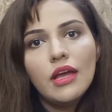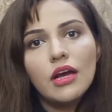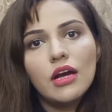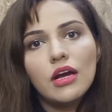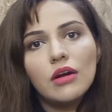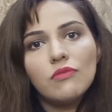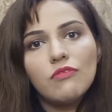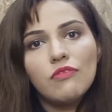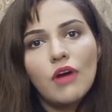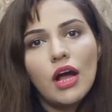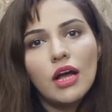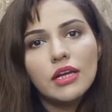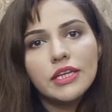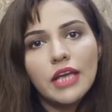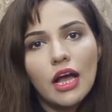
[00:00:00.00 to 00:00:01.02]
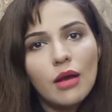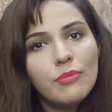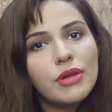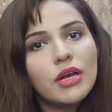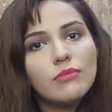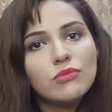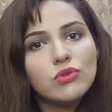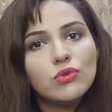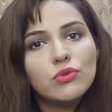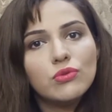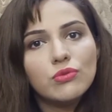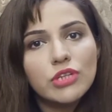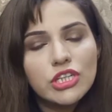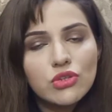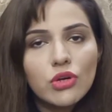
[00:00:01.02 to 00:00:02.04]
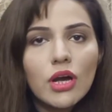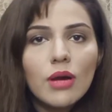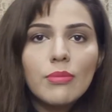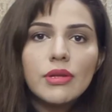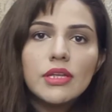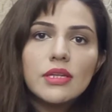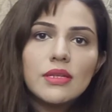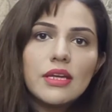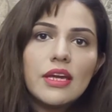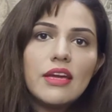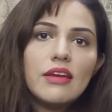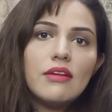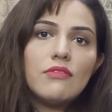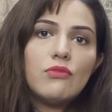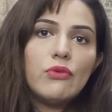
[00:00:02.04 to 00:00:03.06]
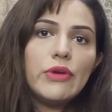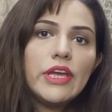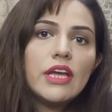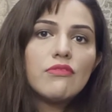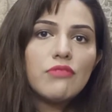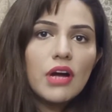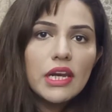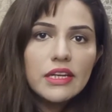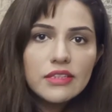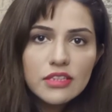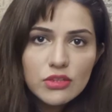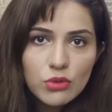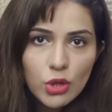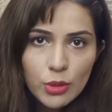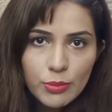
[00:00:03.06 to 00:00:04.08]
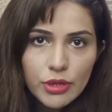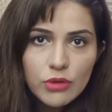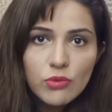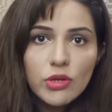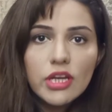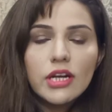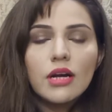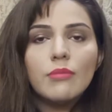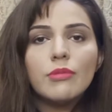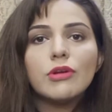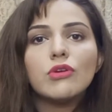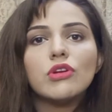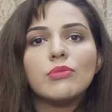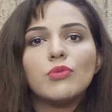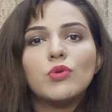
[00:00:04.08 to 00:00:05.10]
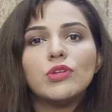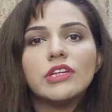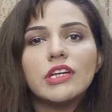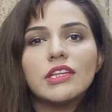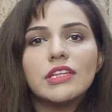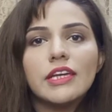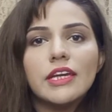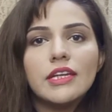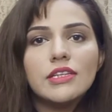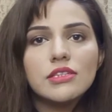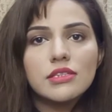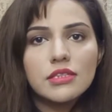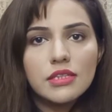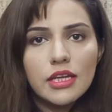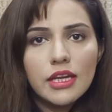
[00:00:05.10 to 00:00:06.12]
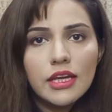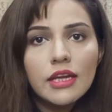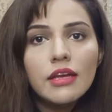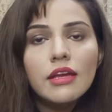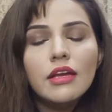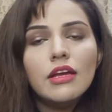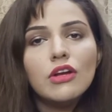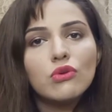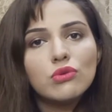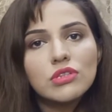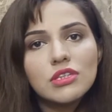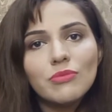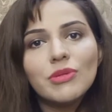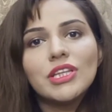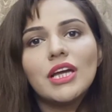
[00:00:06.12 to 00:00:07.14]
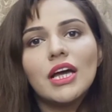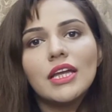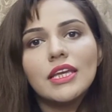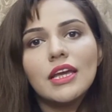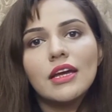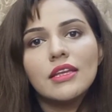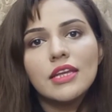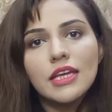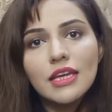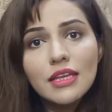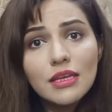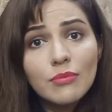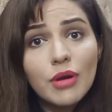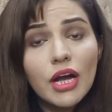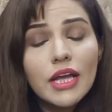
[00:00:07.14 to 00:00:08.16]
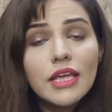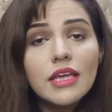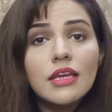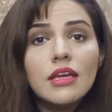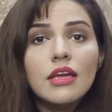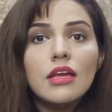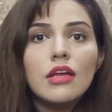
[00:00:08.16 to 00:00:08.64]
वहाँ यहाँ पर हम उन, उनकी जो ख़बर देते हैं वो एक वालिद के तौर पर उनकी ख़बर को रिपोर्ट करते हैं जिसने कुछ जिम्मेदारियाँ नहीं निभाईं